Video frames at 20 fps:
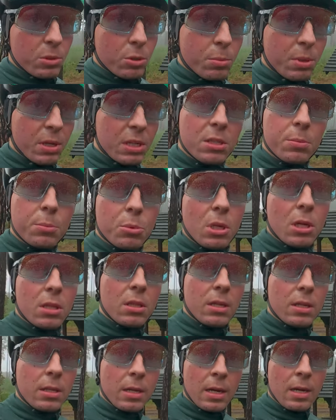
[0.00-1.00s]
Są bardziej
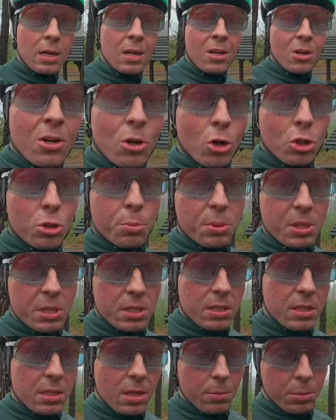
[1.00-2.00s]
podatne na
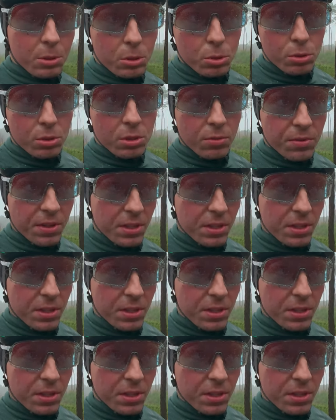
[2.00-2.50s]
odpryski, jakby ktoś chciał